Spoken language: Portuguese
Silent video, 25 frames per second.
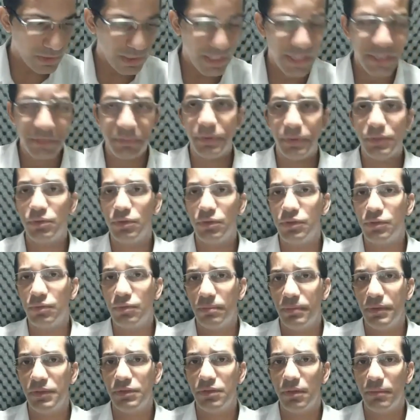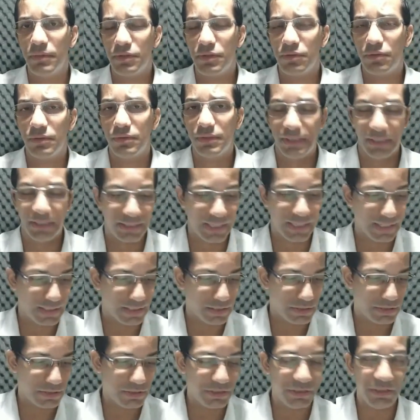as pessoas, principalmente quando se
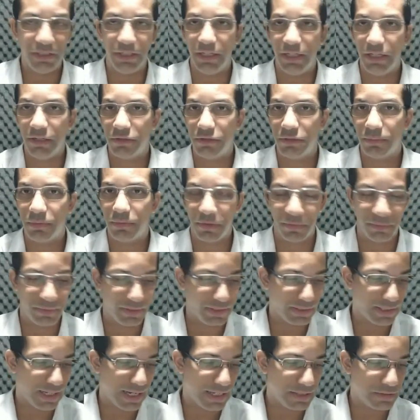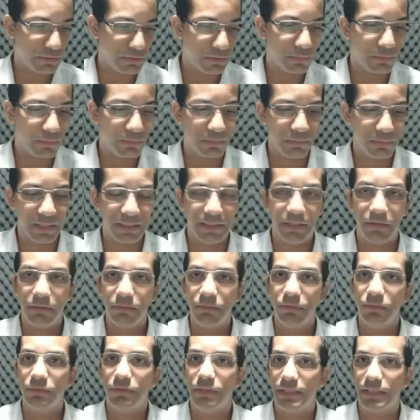trata de dinheiro, de prosperidade, eu estou
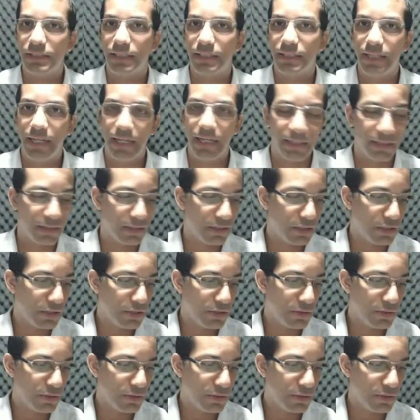batendo muito nessa tecla,